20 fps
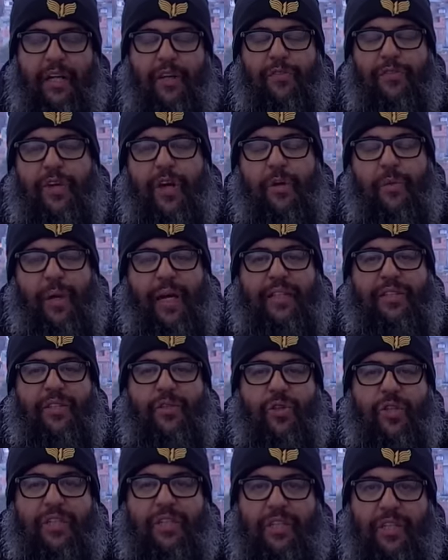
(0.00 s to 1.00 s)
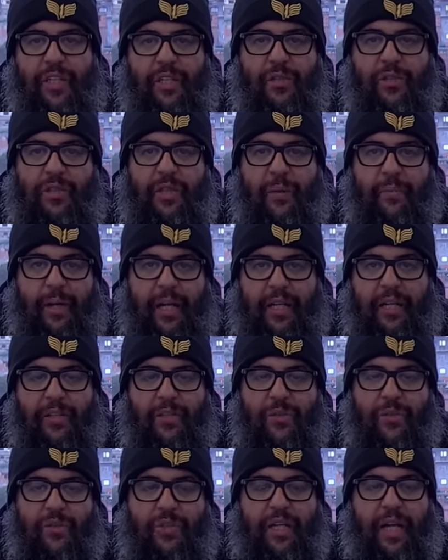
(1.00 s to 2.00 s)
Eu fiquei quase dois anos
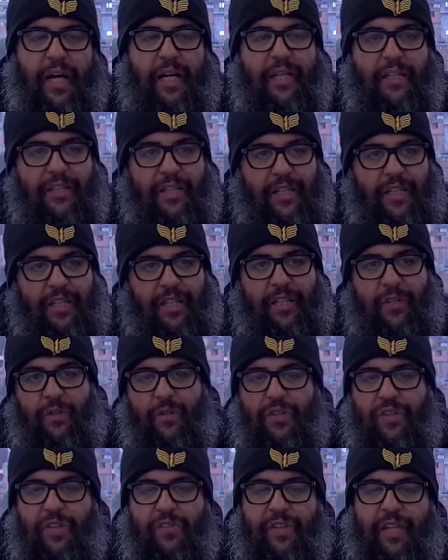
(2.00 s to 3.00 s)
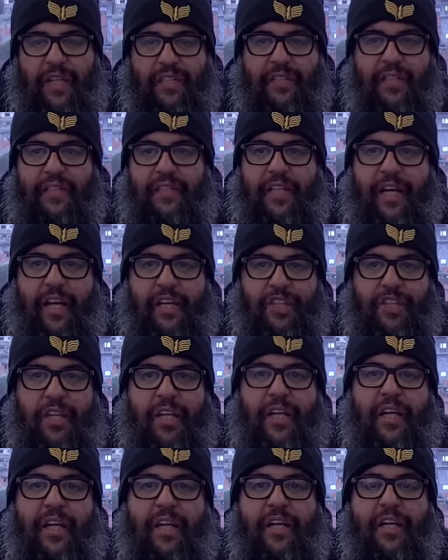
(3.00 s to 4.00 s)
trabalhando com os caras aqui, inclusive nessa sede
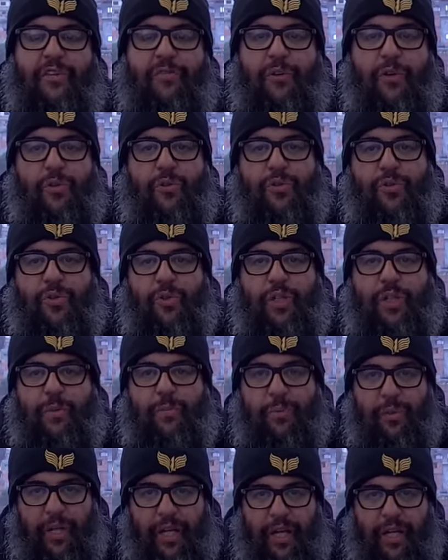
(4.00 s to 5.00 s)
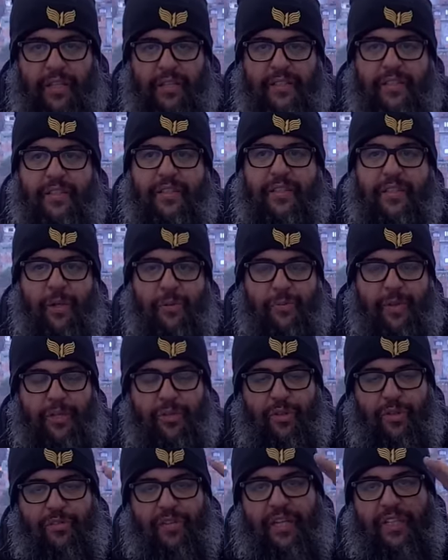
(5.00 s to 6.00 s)
que foi construída por eles. Então,
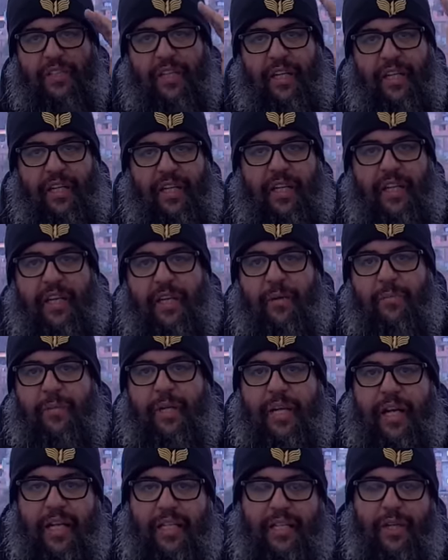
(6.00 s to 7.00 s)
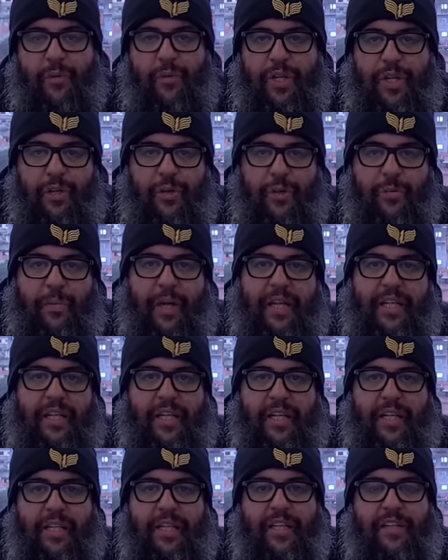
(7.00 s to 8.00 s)
mais uma vez aí, Brigadão Igor,
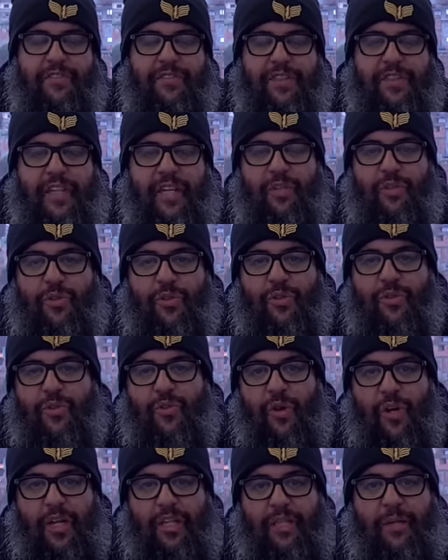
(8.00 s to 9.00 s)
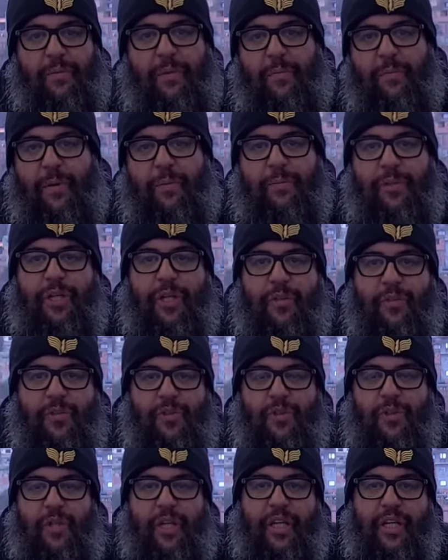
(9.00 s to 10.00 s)
Mariana, que fizeram todo o corre também para poder
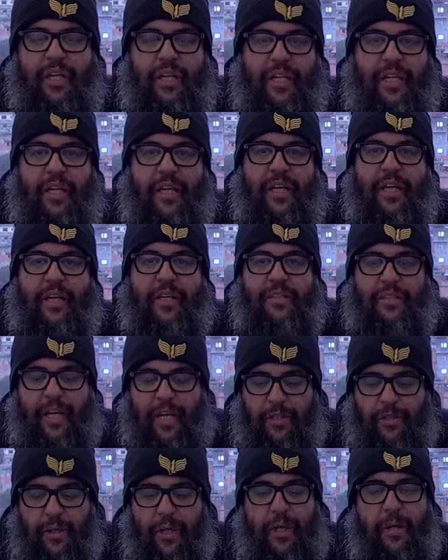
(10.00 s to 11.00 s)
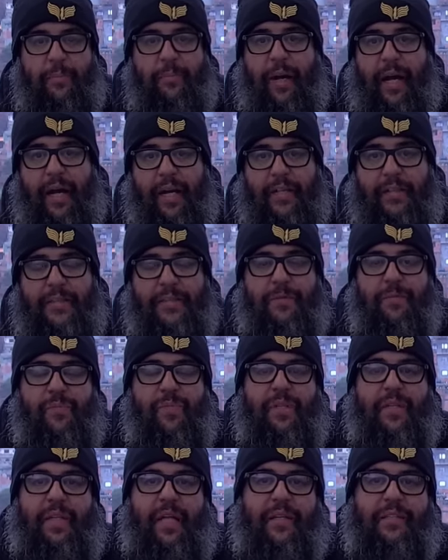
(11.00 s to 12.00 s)
construir aqui, certo? Mas
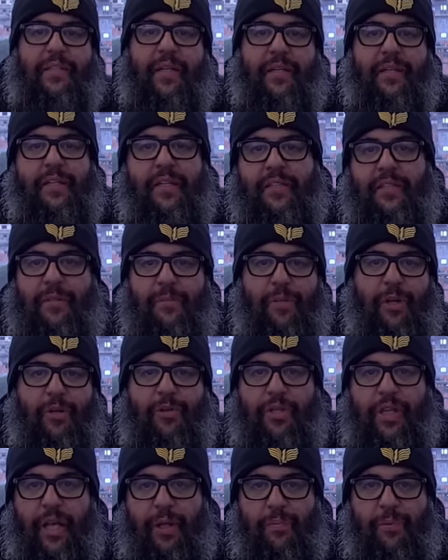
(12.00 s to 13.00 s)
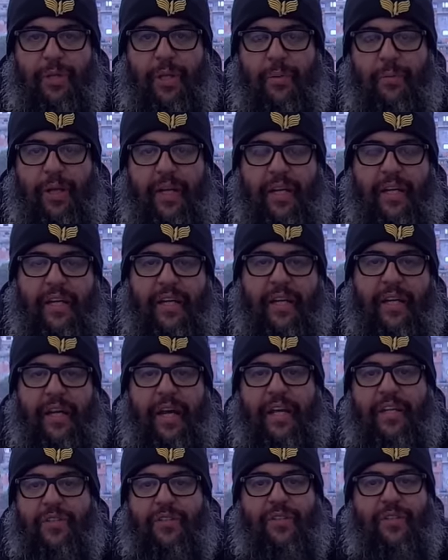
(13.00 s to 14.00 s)
nessa, nesse meio tempo também,
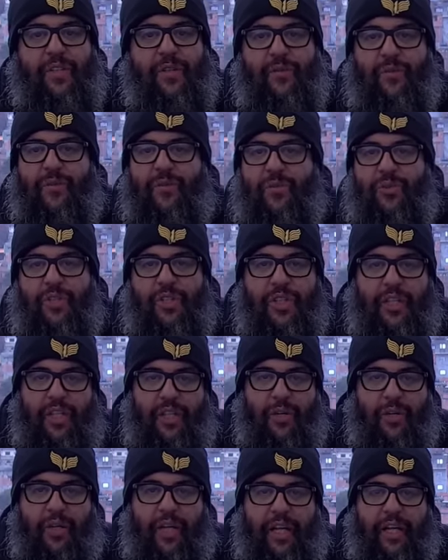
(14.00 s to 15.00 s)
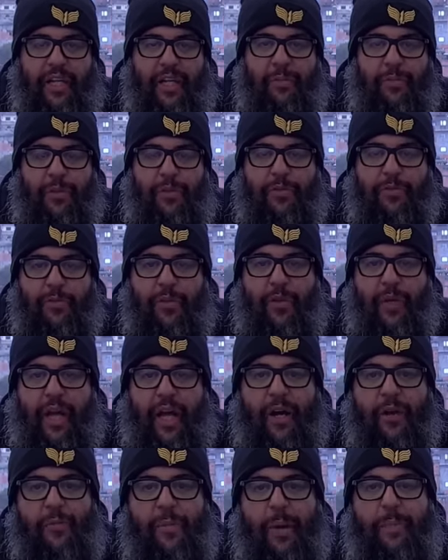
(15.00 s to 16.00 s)
eles não conseguiram, né, a equipe do Flow
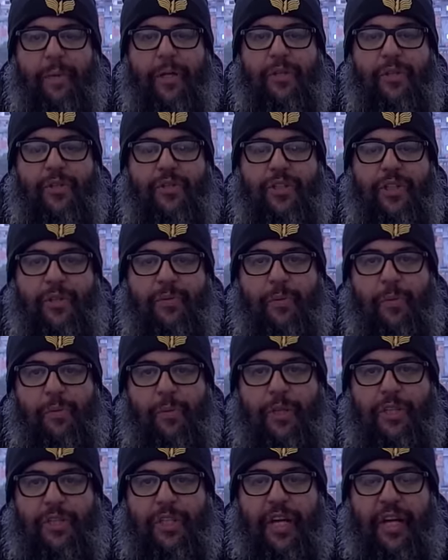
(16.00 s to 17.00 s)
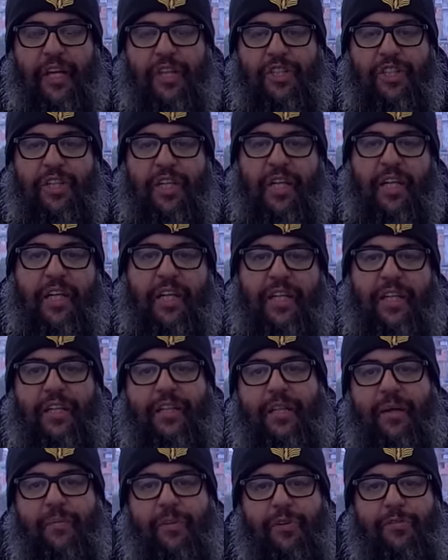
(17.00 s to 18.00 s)
lá, arrumar patrocínio para o podcast
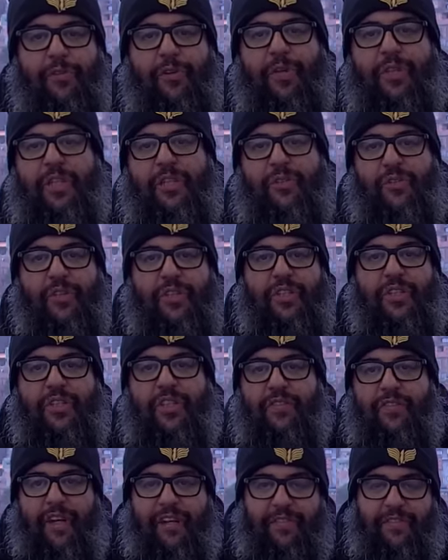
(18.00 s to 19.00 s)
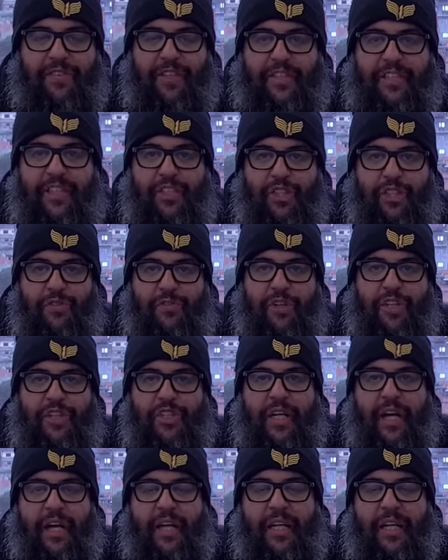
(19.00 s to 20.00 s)
e também foi uma das coisas que vai fazer a gente
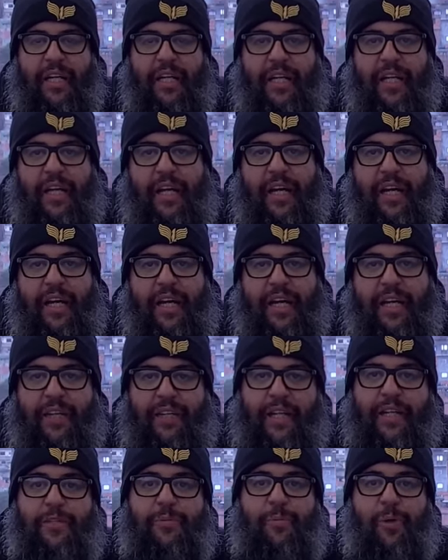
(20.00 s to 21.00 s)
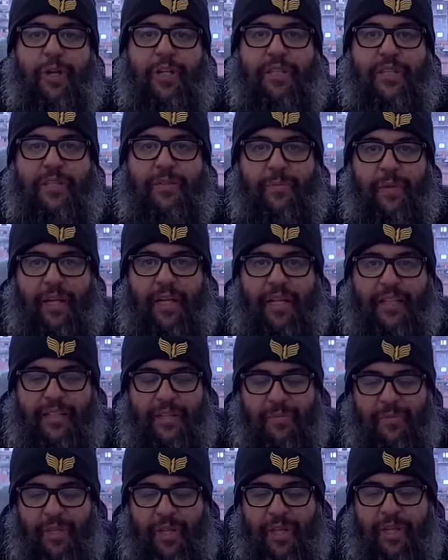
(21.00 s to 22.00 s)
fechar é, as portas,
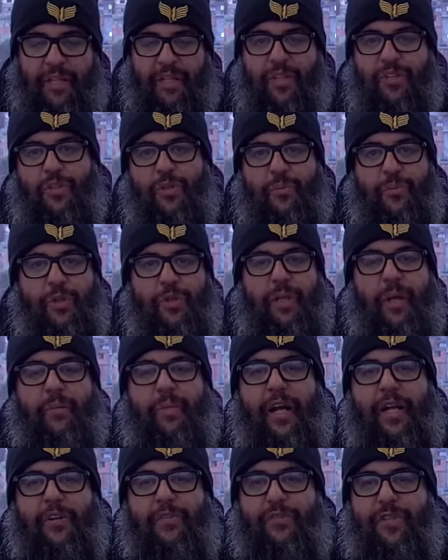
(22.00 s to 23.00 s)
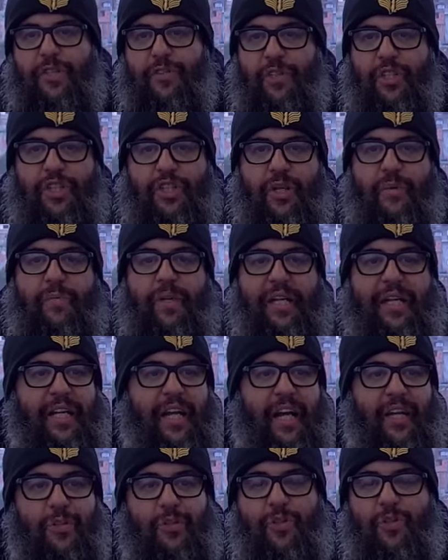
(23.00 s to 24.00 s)
beleza? Então, assim, o meu trabalho eu fiz, vou deixar bem
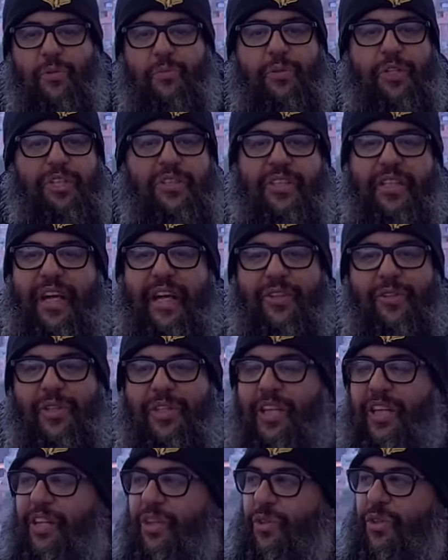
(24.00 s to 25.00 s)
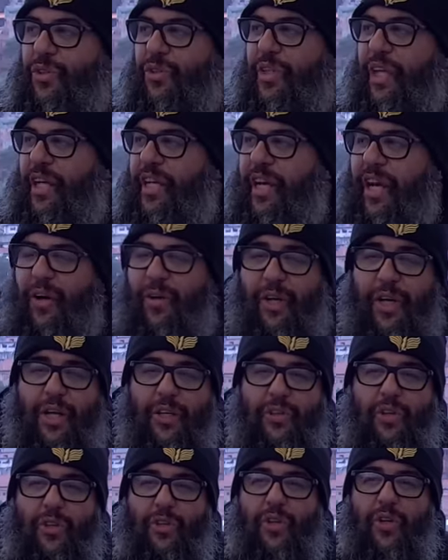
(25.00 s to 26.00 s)
claro, subi escada 88 degrau,
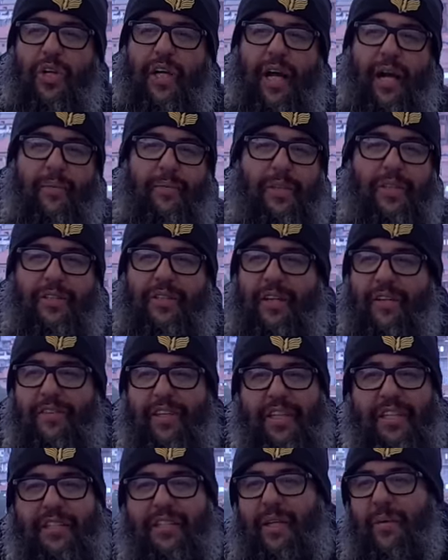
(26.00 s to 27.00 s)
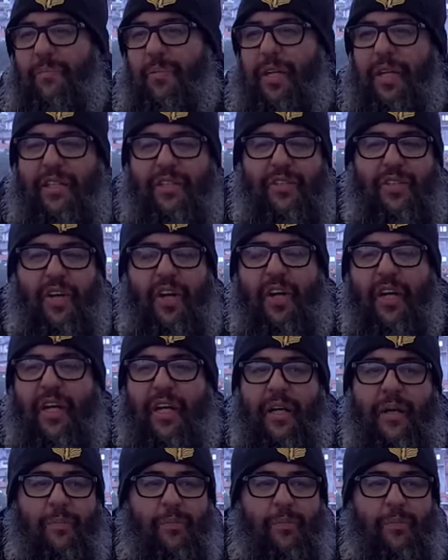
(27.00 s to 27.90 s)
Doutor K, mano, tava aqui sempre antes, ó.